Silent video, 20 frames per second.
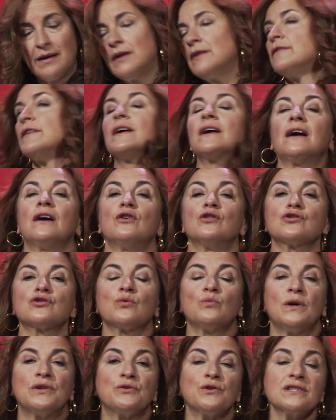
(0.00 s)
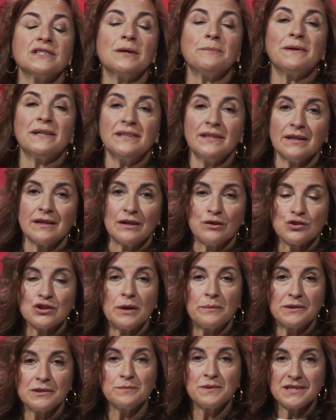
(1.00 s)
Fijaos, cuando esta mañana os
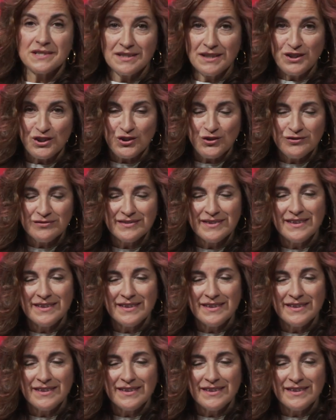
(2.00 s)
habéis vestido,